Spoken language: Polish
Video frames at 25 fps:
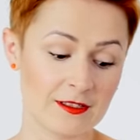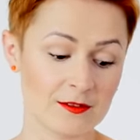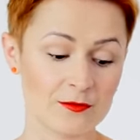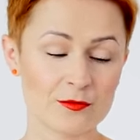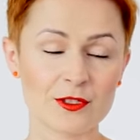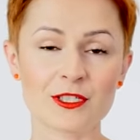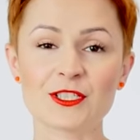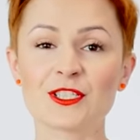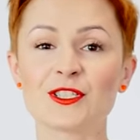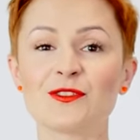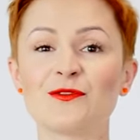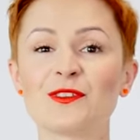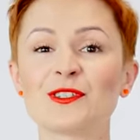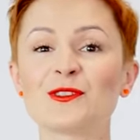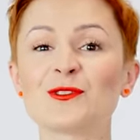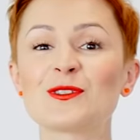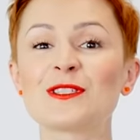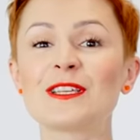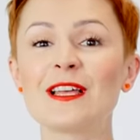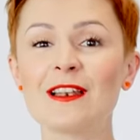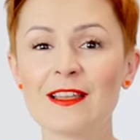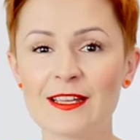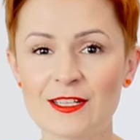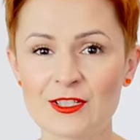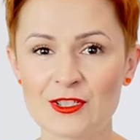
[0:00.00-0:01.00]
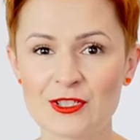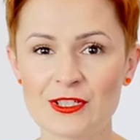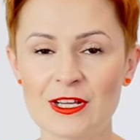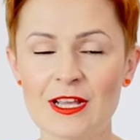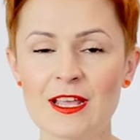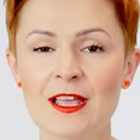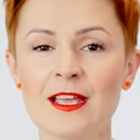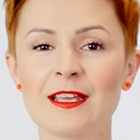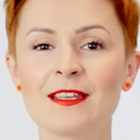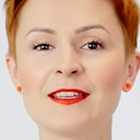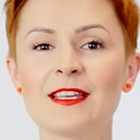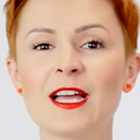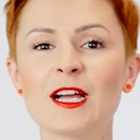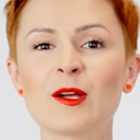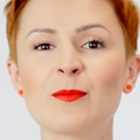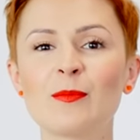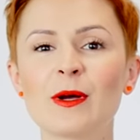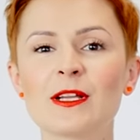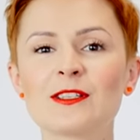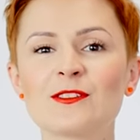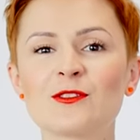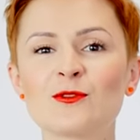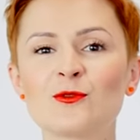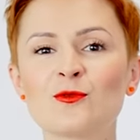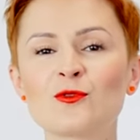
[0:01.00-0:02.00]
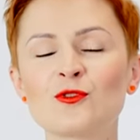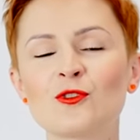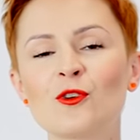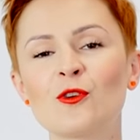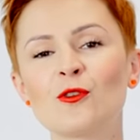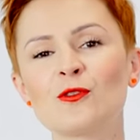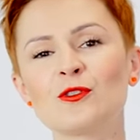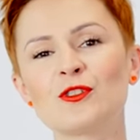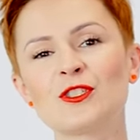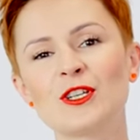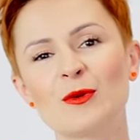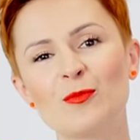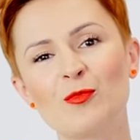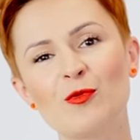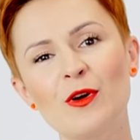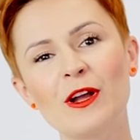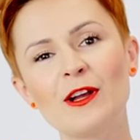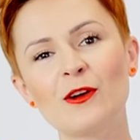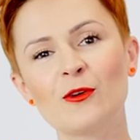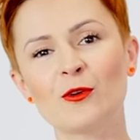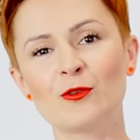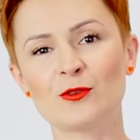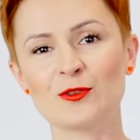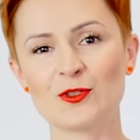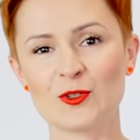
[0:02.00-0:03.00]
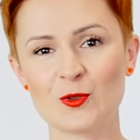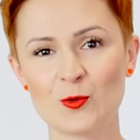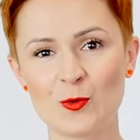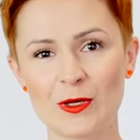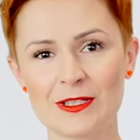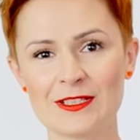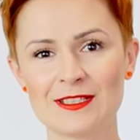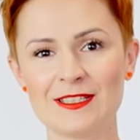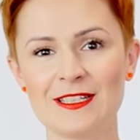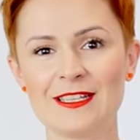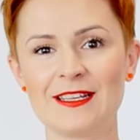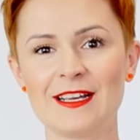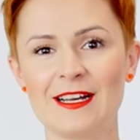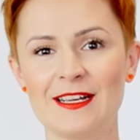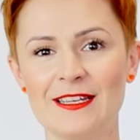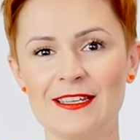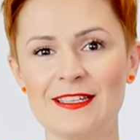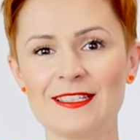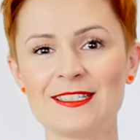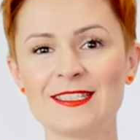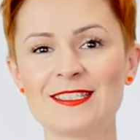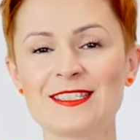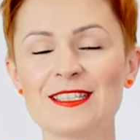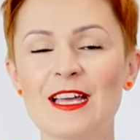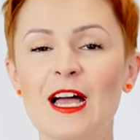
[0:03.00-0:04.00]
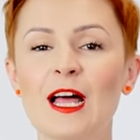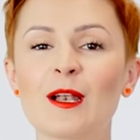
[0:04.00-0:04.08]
Właściwie to zależy, jak bardzo dużo ciepłego składnika jest,